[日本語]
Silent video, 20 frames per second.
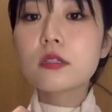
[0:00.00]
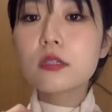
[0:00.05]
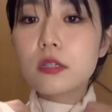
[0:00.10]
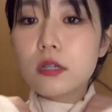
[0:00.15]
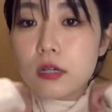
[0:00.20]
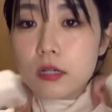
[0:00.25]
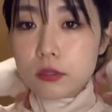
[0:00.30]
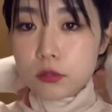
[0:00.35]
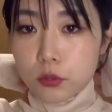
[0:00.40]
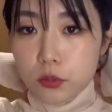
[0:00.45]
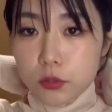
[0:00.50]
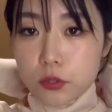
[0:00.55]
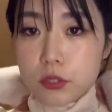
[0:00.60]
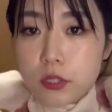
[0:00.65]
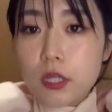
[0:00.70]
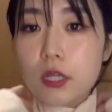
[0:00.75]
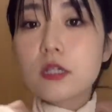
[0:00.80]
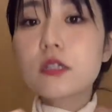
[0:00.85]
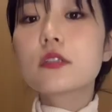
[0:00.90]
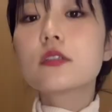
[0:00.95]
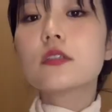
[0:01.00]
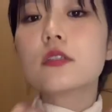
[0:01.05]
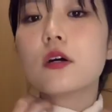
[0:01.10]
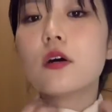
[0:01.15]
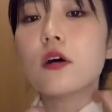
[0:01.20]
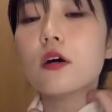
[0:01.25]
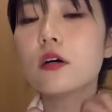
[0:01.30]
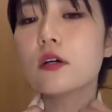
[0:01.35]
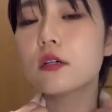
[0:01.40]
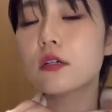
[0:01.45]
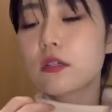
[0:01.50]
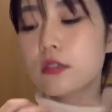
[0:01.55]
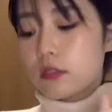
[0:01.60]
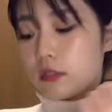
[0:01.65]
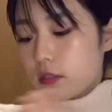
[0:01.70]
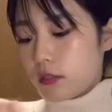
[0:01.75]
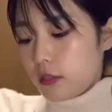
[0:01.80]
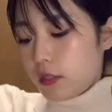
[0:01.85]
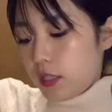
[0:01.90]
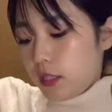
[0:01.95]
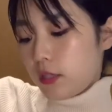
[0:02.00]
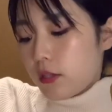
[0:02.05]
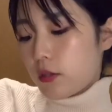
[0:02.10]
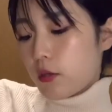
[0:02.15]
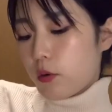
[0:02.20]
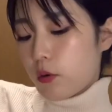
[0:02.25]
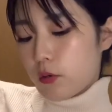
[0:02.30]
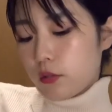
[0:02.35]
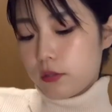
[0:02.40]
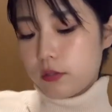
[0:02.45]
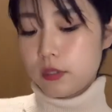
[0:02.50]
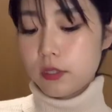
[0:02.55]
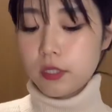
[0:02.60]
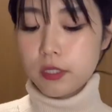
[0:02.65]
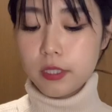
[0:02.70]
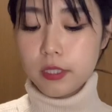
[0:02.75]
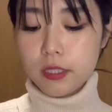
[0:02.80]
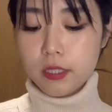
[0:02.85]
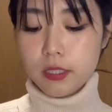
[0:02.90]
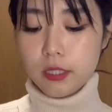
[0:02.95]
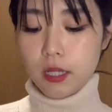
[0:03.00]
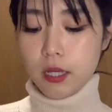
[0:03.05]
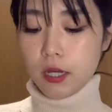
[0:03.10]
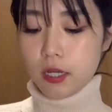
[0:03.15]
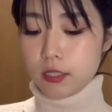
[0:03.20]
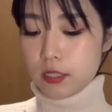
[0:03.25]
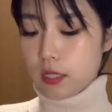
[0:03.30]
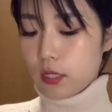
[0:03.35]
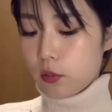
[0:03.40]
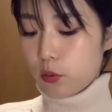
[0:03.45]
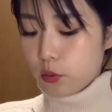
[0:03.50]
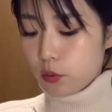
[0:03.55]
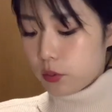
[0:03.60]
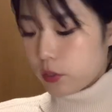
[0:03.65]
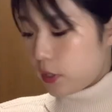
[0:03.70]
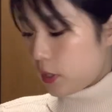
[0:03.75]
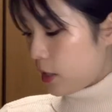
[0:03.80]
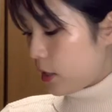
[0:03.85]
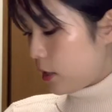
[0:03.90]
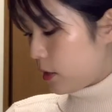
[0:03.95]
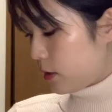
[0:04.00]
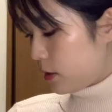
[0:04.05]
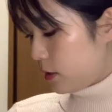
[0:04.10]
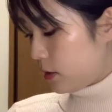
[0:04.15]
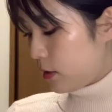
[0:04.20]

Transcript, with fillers: タートルネックのニット。なんかさ、このさ、